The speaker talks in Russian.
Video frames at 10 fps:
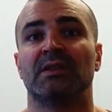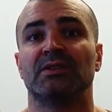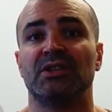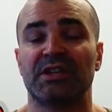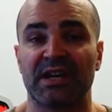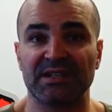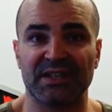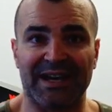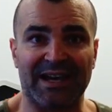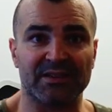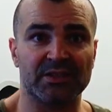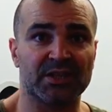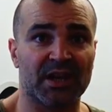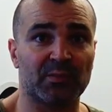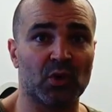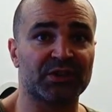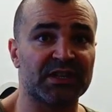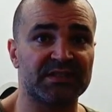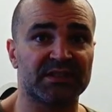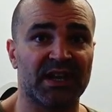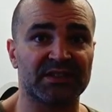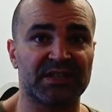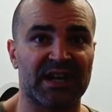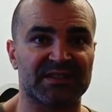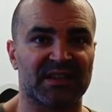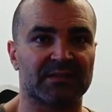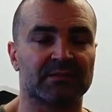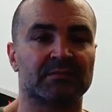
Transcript: никогда не работайте до отказа.